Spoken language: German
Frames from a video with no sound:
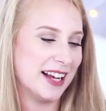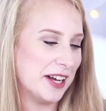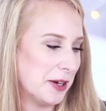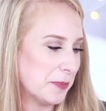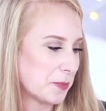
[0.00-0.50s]

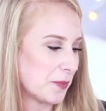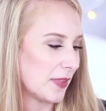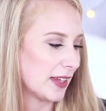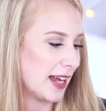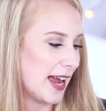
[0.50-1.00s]

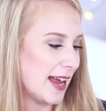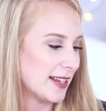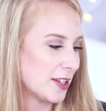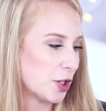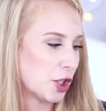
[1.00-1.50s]
Ähm,
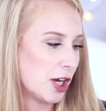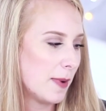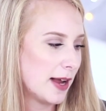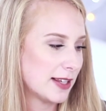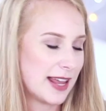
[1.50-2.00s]
es
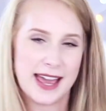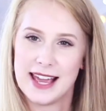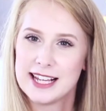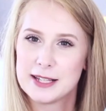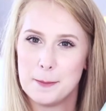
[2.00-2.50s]
schimmert
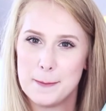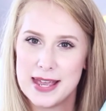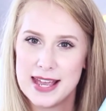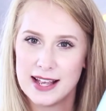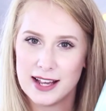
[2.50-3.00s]
echt
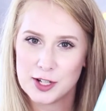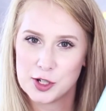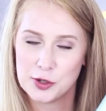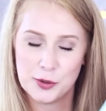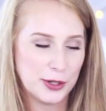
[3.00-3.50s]
mega
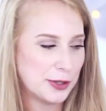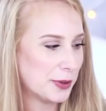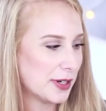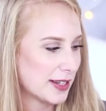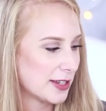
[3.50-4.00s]
schön
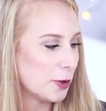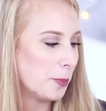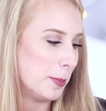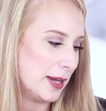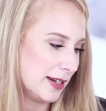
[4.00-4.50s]
und es ist so
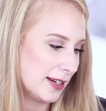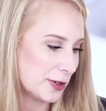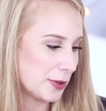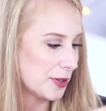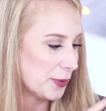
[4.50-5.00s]

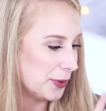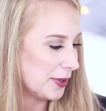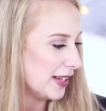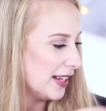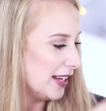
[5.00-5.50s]
mint und
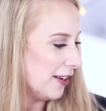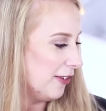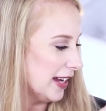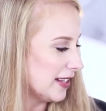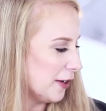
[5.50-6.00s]
so
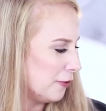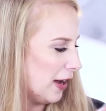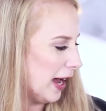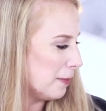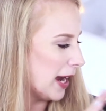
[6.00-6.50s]

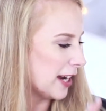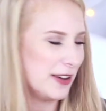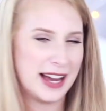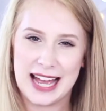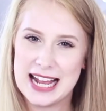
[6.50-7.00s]
Wasserfarben,
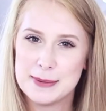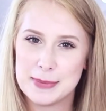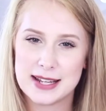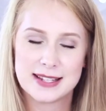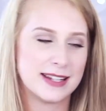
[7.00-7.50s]

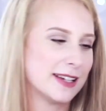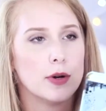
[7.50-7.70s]
aquarellmäßig.